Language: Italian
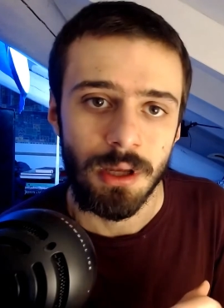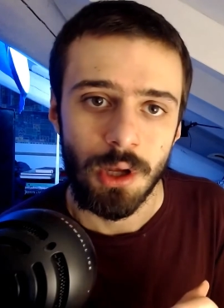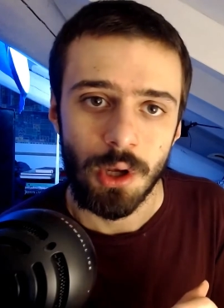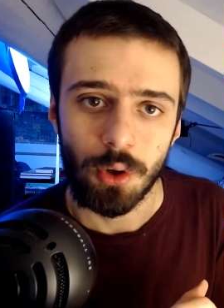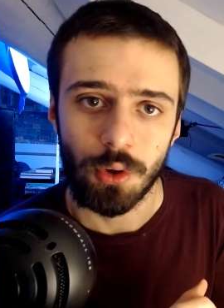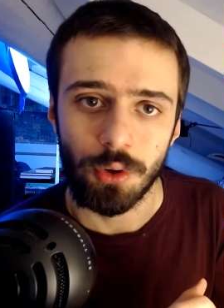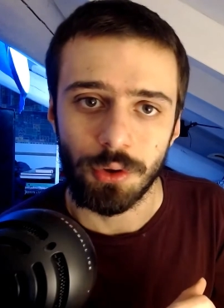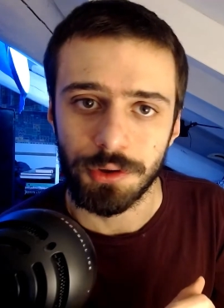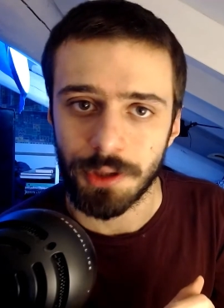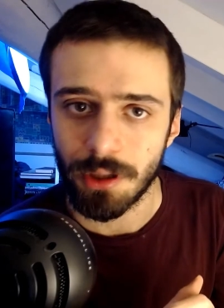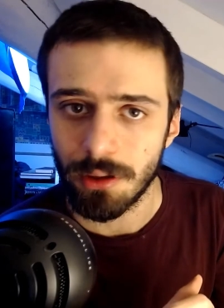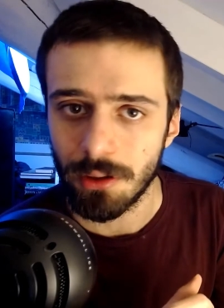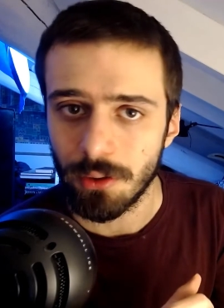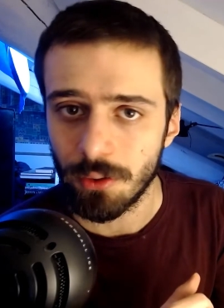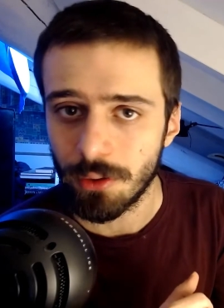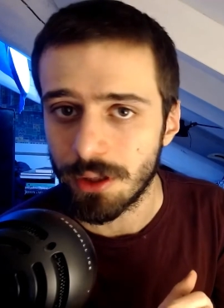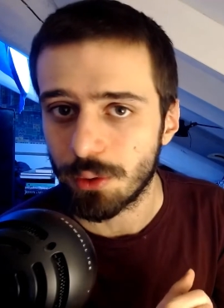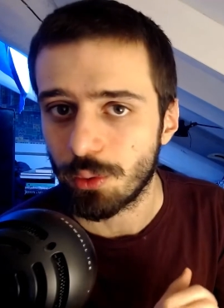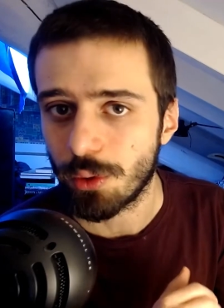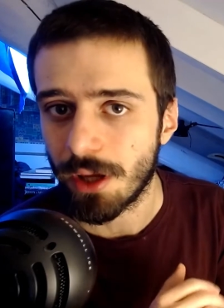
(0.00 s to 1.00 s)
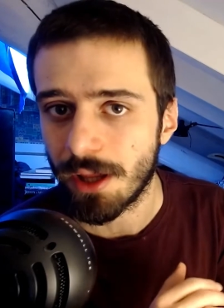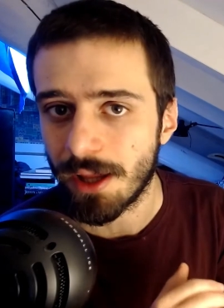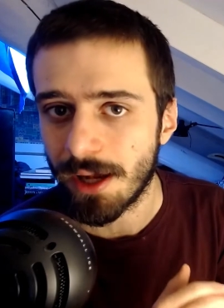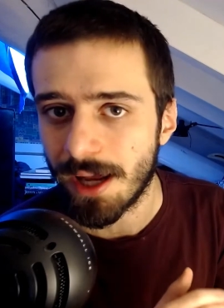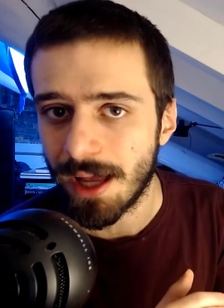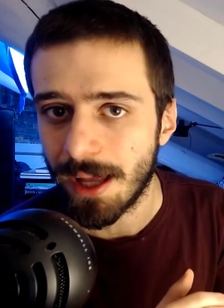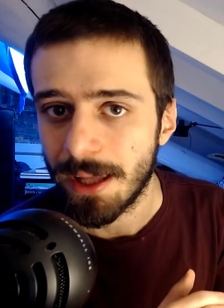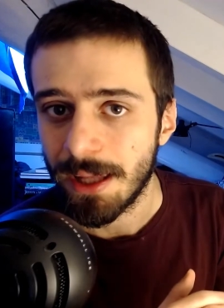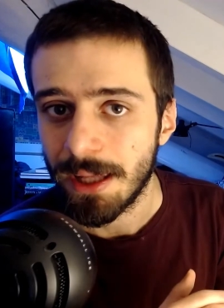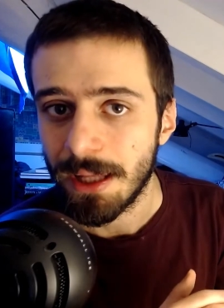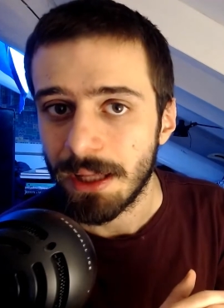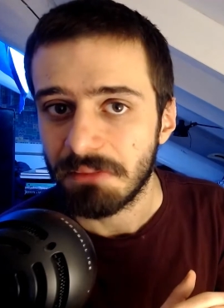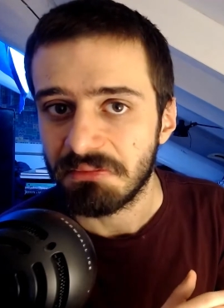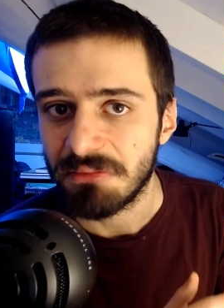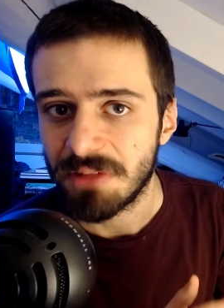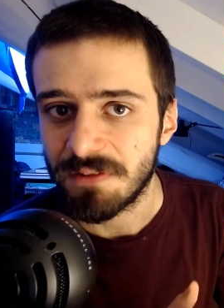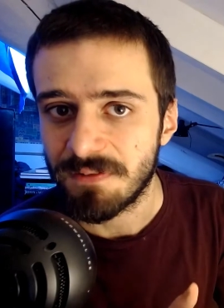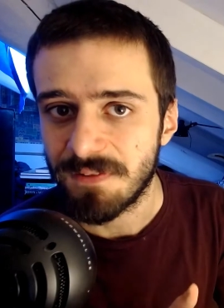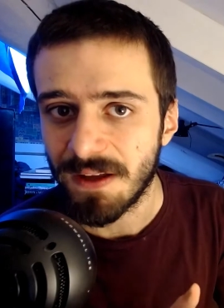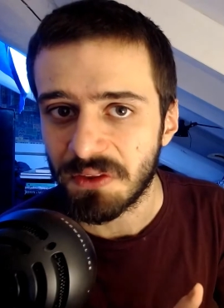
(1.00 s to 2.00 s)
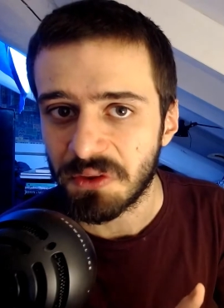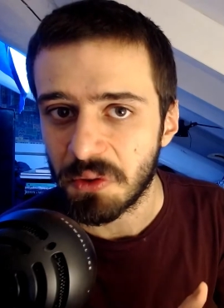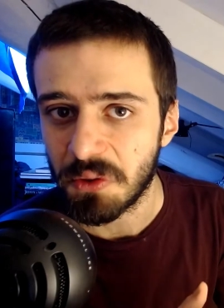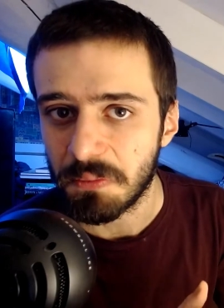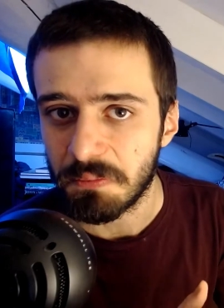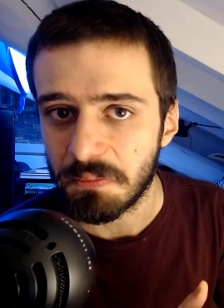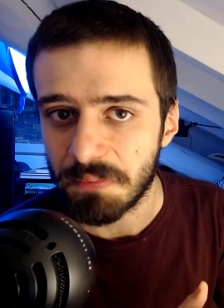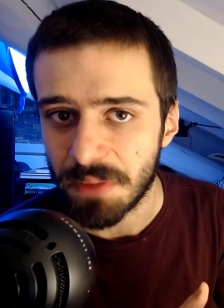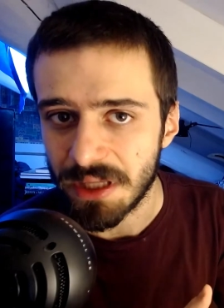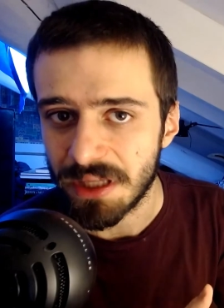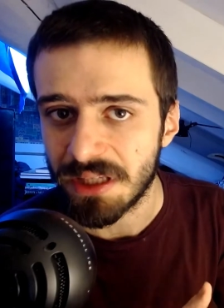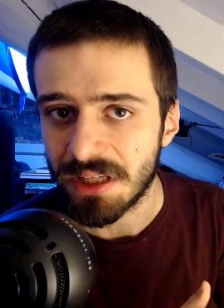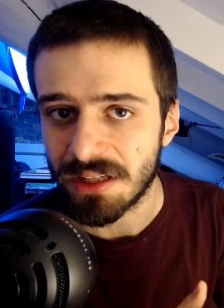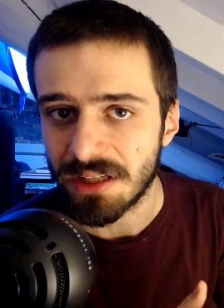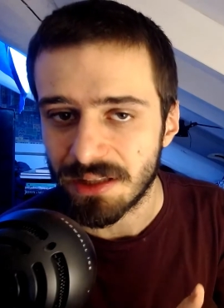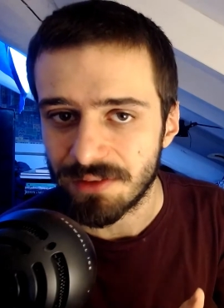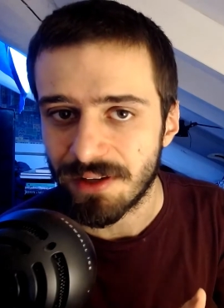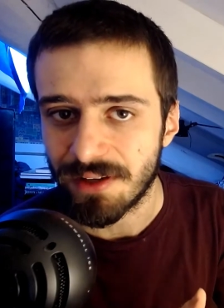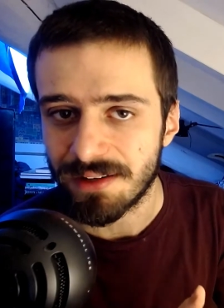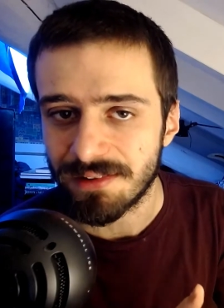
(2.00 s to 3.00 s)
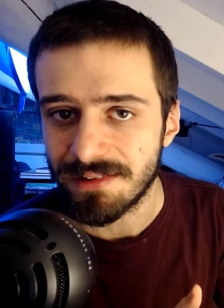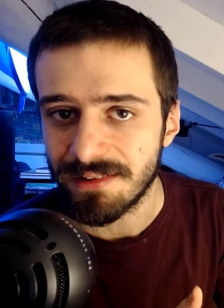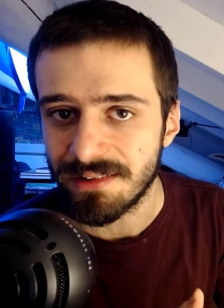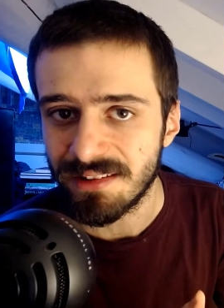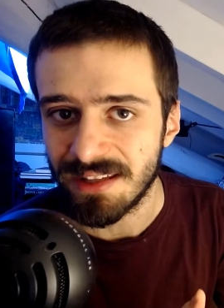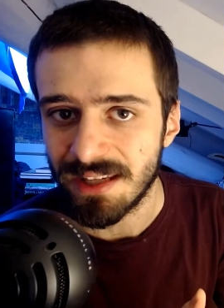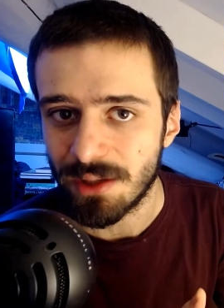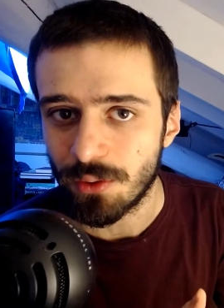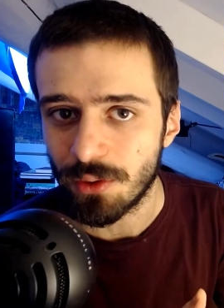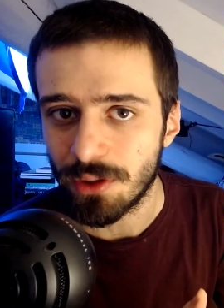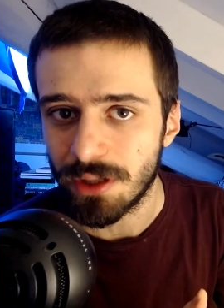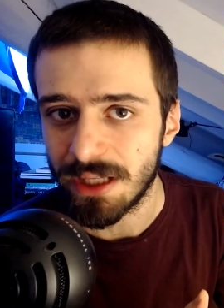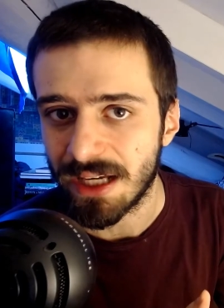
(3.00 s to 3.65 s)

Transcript: Controllo che durerà di fatto per diversi secoli,